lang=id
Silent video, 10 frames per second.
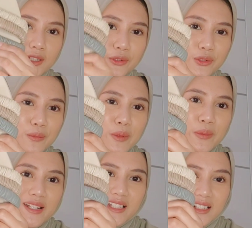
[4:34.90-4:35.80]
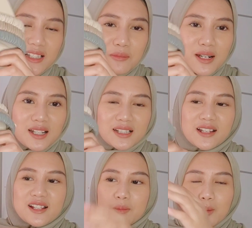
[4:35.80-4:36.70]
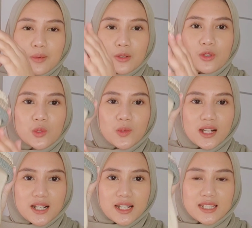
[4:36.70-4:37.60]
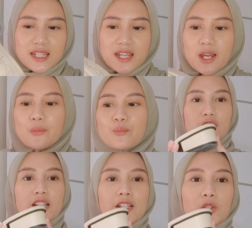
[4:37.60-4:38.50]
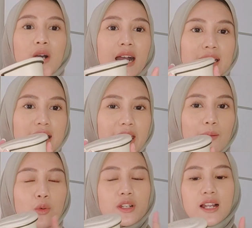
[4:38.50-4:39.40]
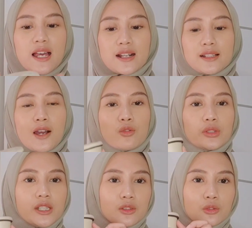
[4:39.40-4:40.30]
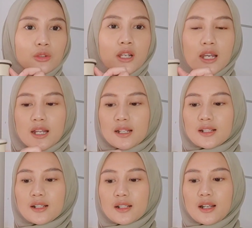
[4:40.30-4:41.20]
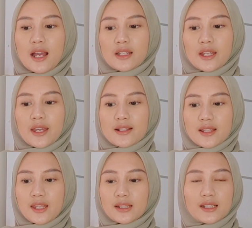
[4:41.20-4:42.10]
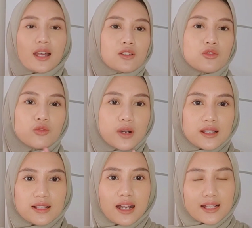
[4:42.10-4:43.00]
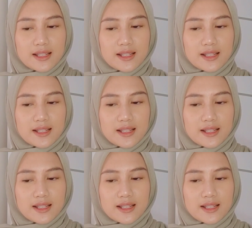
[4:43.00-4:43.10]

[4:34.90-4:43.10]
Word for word: gitu bener cantik banget guys perpaduan warnanya terus ini tuh haknya kayak model hak tahu gitu uh, haknya kayak sekitar dua setengah